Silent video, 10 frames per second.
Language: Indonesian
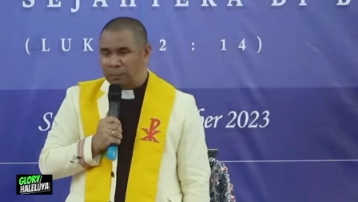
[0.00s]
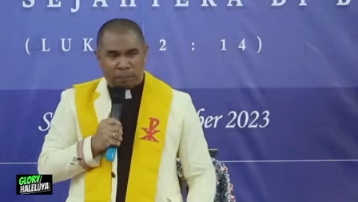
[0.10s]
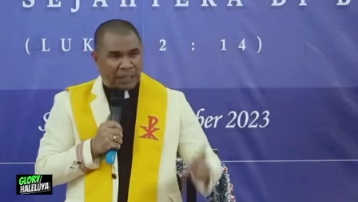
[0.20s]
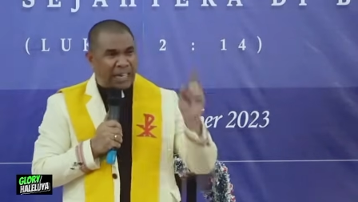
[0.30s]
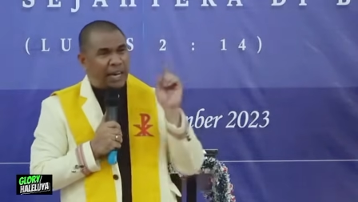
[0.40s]

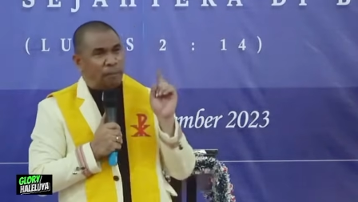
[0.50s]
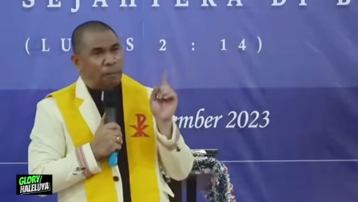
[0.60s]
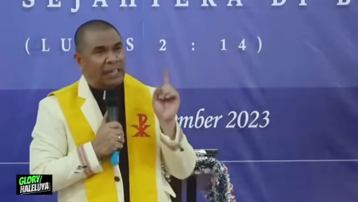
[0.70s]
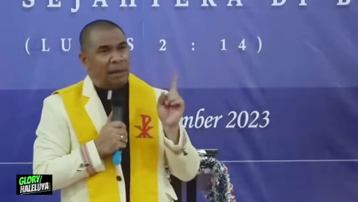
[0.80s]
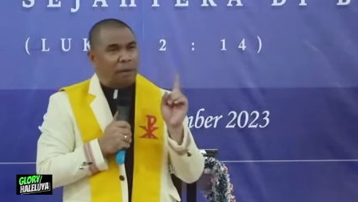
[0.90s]
Pikiran
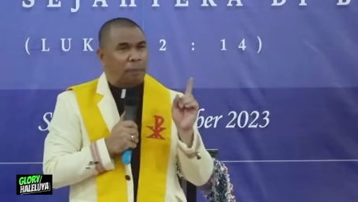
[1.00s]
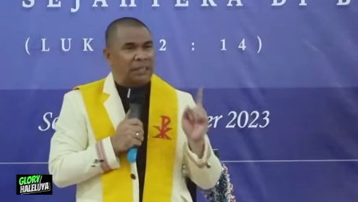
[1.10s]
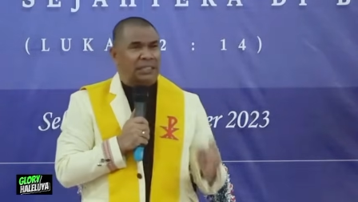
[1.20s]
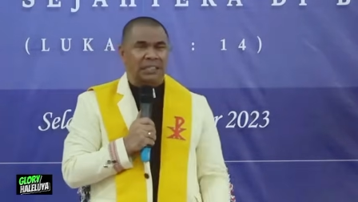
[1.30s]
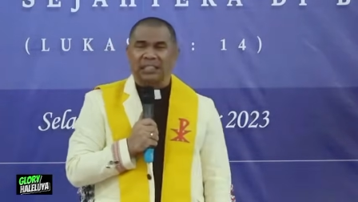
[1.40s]
pertama
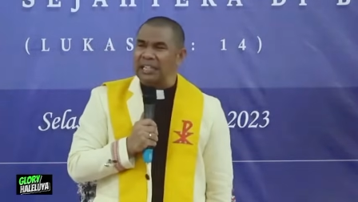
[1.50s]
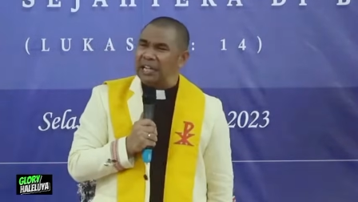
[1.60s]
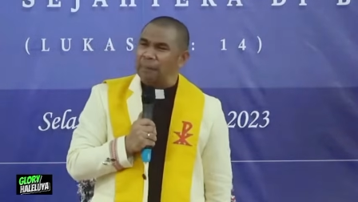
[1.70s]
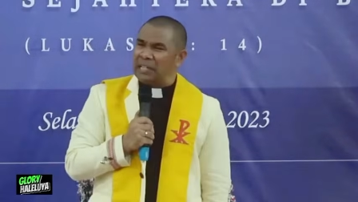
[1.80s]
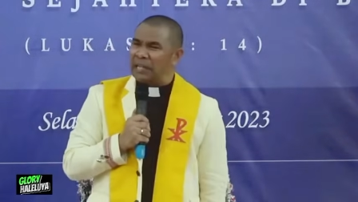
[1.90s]
pasti
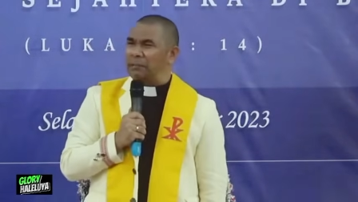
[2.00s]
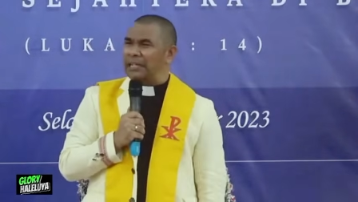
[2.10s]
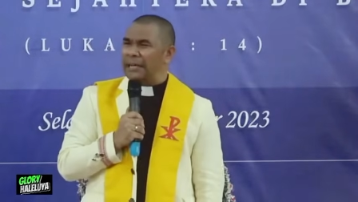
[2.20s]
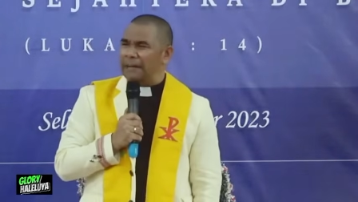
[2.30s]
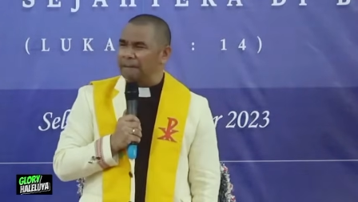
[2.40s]
istrinya pikir
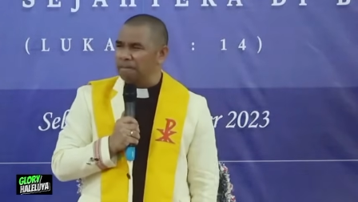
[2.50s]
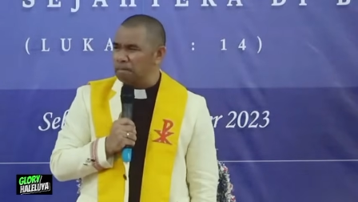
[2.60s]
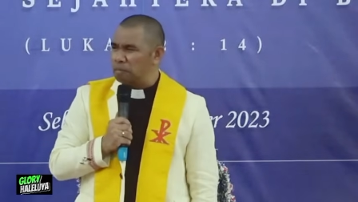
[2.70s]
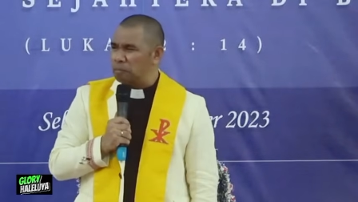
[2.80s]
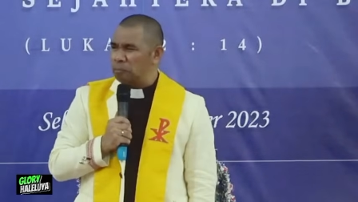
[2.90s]
begini.
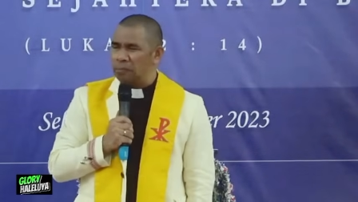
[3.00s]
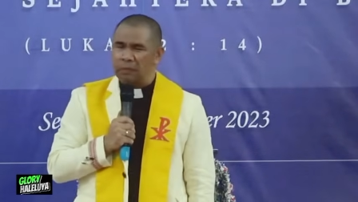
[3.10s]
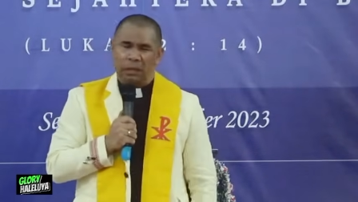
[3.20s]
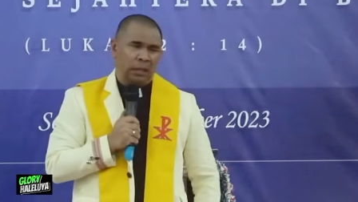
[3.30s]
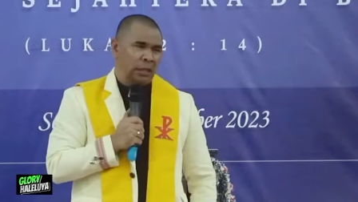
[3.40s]

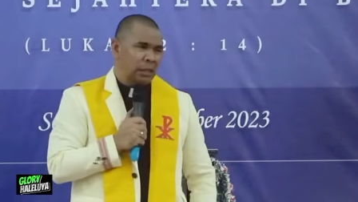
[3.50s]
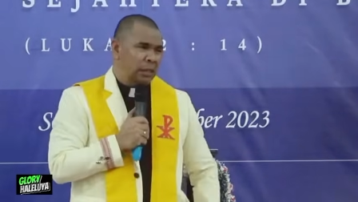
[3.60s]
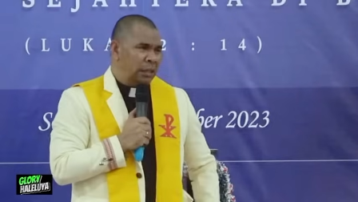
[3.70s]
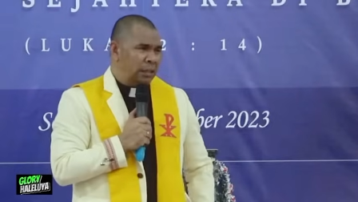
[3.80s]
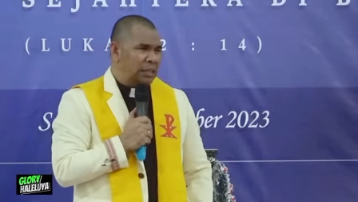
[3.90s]

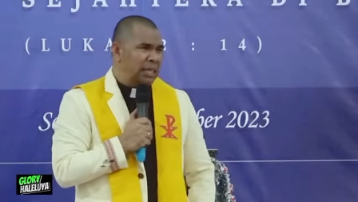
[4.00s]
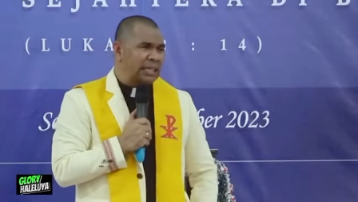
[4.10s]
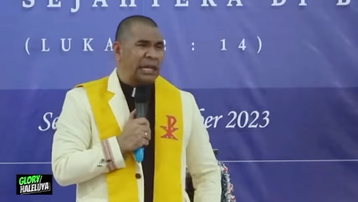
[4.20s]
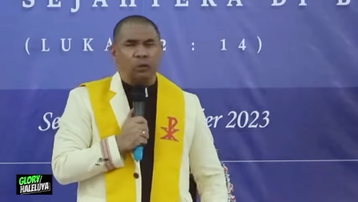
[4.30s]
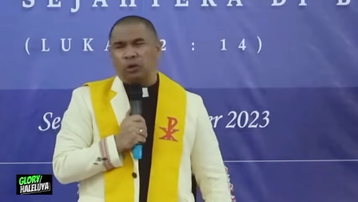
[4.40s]
Tidak
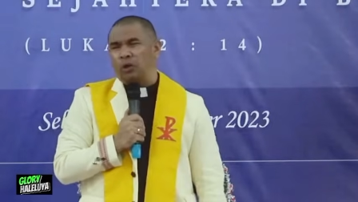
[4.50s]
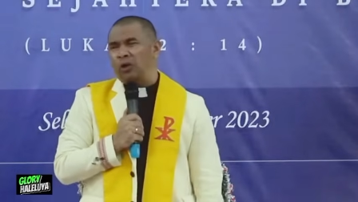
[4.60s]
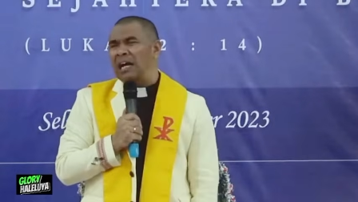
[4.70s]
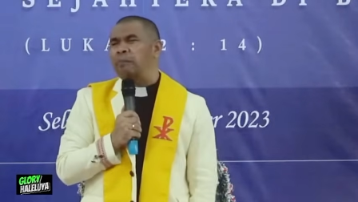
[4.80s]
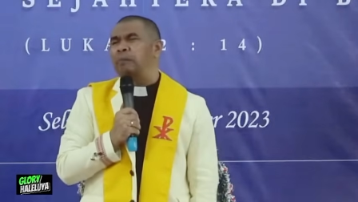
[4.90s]
tahu roh
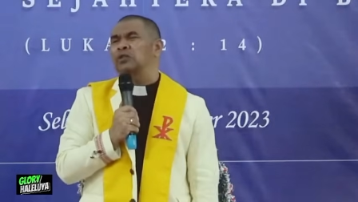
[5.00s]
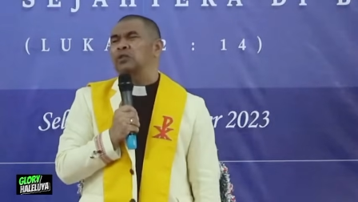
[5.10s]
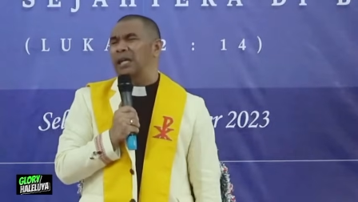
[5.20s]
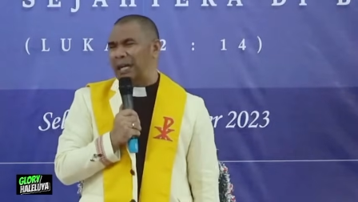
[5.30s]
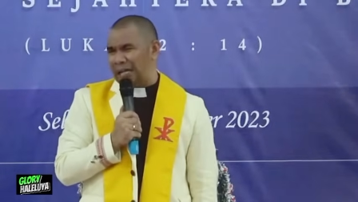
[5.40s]
apa
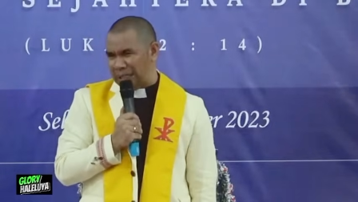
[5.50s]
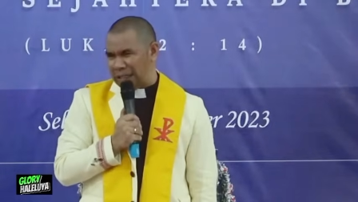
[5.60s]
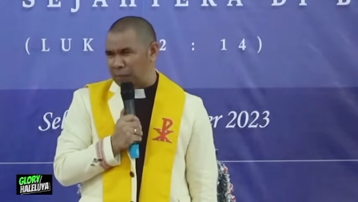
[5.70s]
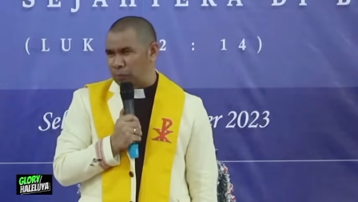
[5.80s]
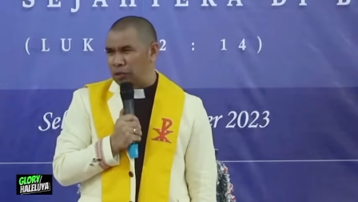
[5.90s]
sudah naik di
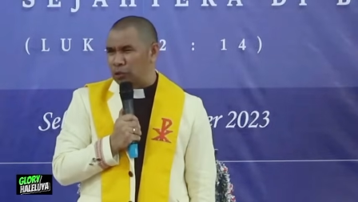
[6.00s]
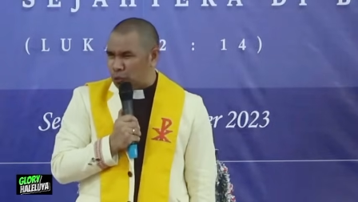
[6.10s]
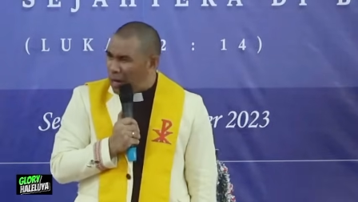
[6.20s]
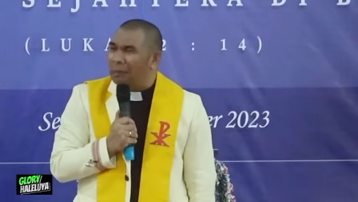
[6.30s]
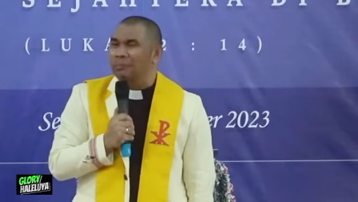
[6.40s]
saya punya
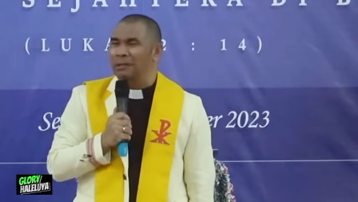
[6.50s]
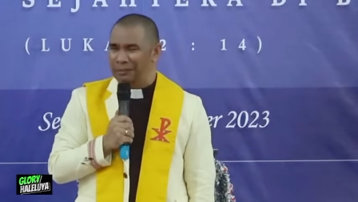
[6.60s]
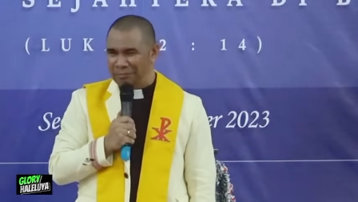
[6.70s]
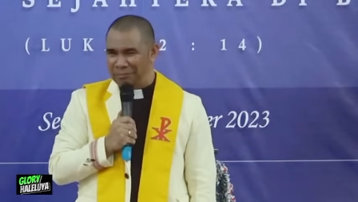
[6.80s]
suami.